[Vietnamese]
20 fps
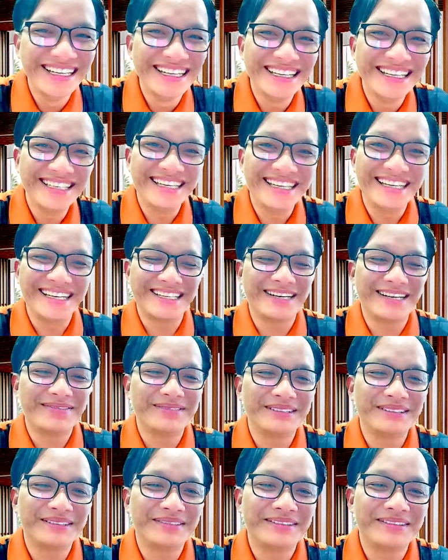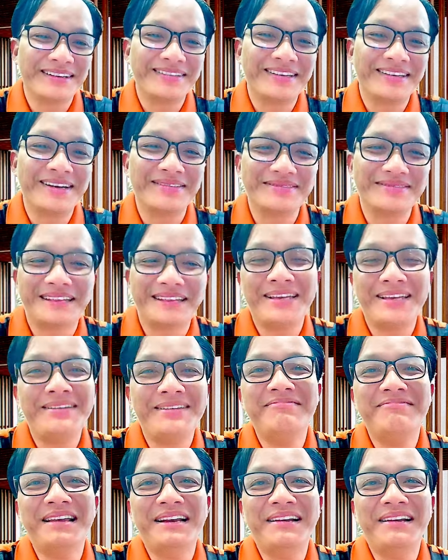vậy là xong rồi đã thấy không
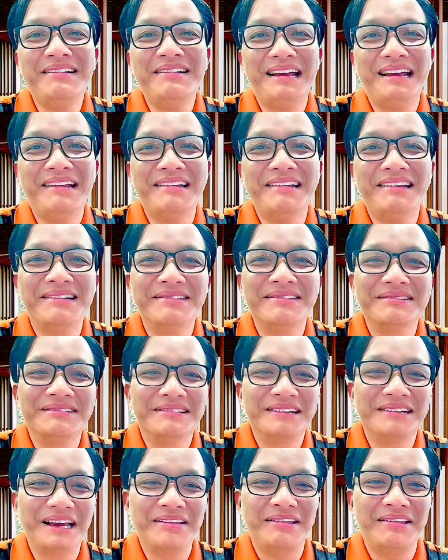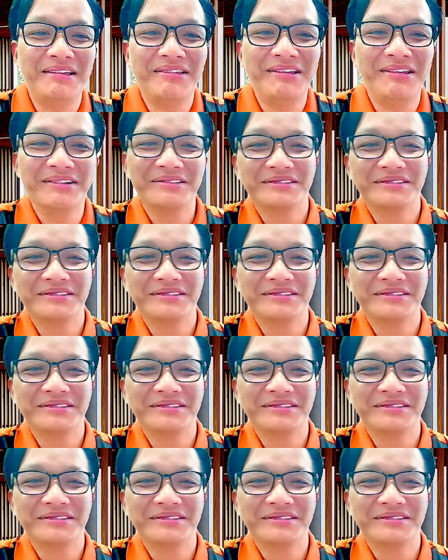tẩy trắng canh nè hay thiệt chưa